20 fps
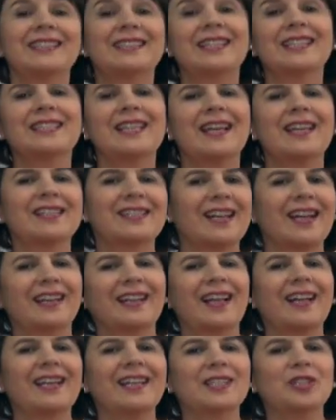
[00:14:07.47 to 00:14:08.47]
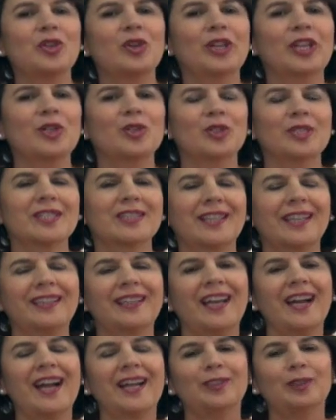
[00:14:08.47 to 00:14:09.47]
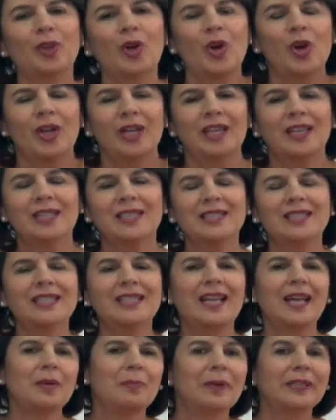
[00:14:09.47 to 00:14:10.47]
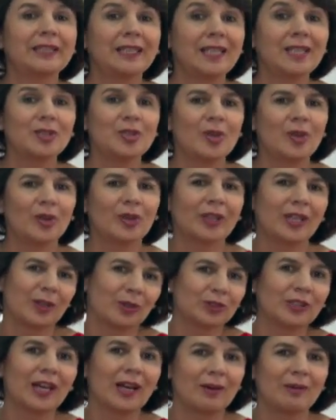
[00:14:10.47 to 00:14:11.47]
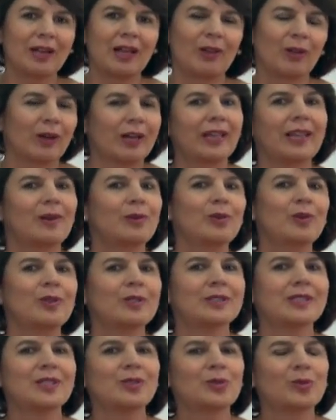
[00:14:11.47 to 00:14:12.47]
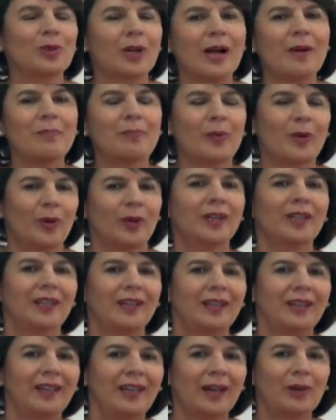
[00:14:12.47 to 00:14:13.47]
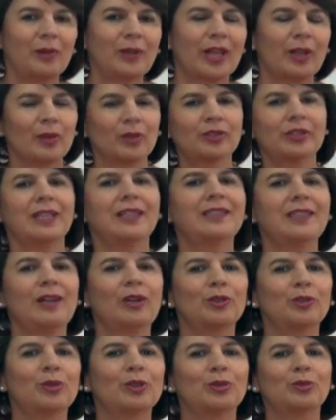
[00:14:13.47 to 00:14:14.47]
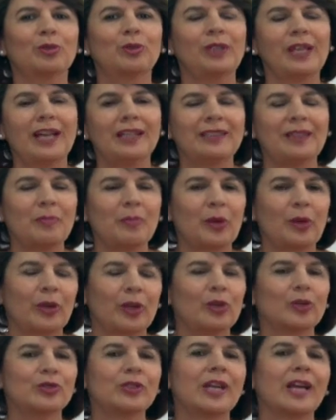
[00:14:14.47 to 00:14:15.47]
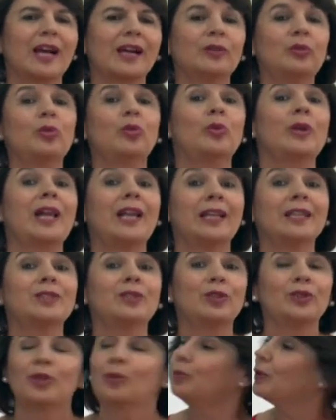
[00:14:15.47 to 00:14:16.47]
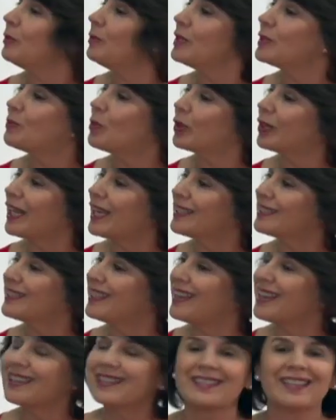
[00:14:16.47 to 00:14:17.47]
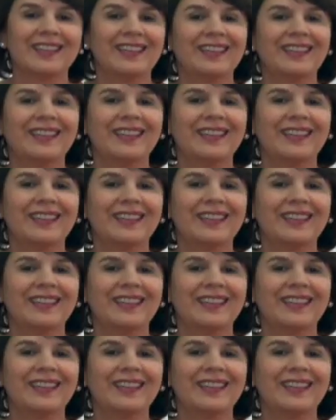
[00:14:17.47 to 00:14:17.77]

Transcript: Esa es la gran lección que nos están dejando Gina y Patricio, que nos han hablado cada uno desde su campo, la una docente, el otro estudiante, pero que nos dejan una lección de optimismo. Gracias.